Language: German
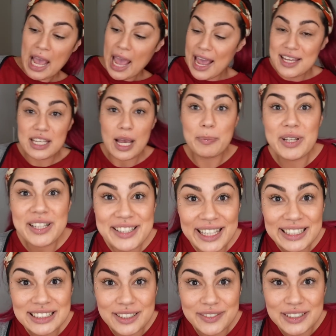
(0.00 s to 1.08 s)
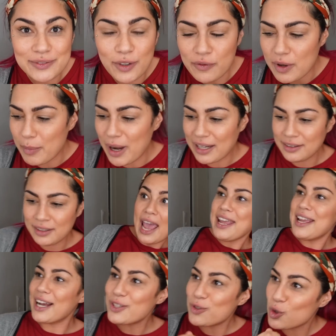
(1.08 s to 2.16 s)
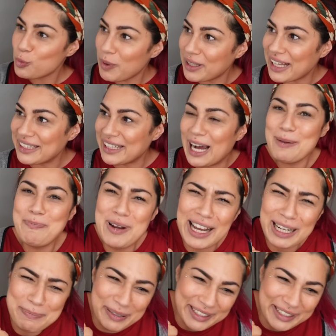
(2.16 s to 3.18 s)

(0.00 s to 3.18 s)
Ey, ich habe hier einen Sexquiz, wollen wir machen? Ey, hast du schon mal einen Analplug